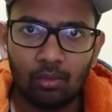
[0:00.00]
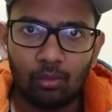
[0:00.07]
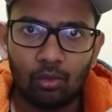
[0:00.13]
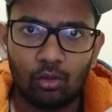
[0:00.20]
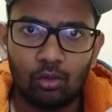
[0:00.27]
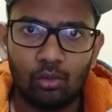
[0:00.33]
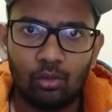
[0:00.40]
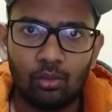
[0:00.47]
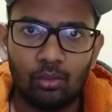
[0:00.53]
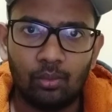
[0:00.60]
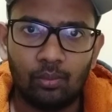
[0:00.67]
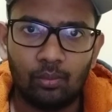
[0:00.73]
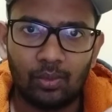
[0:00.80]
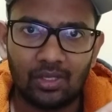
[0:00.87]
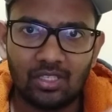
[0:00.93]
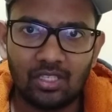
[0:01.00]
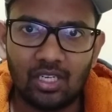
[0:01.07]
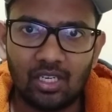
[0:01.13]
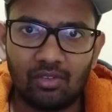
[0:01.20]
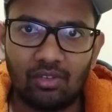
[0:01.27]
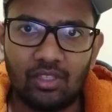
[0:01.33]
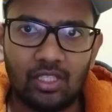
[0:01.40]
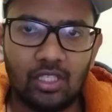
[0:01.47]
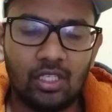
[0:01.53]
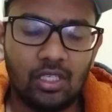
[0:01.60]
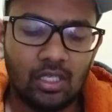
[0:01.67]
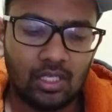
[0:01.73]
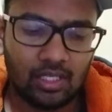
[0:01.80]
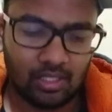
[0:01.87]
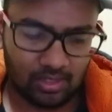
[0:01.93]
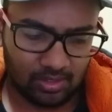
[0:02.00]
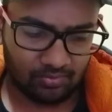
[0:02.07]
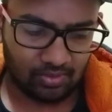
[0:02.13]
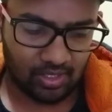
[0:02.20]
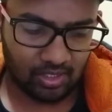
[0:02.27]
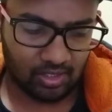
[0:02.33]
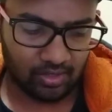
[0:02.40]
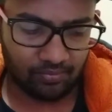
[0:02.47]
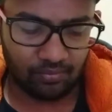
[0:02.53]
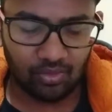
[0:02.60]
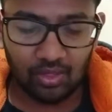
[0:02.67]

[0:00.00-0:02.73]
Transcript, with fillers: ஒரு பிரச்சனை வந்து வருது